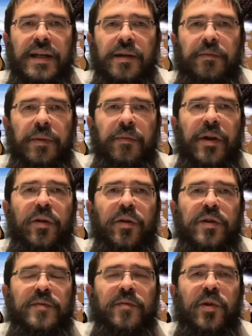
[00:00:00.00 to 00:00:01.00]
Mais
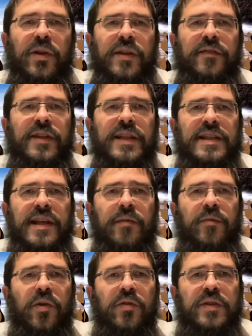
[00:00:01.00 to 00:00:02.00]
malheureusement, il y avait des
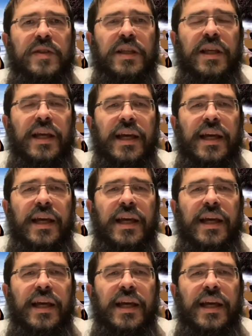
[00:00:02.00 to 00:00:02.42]
Allemands aussi,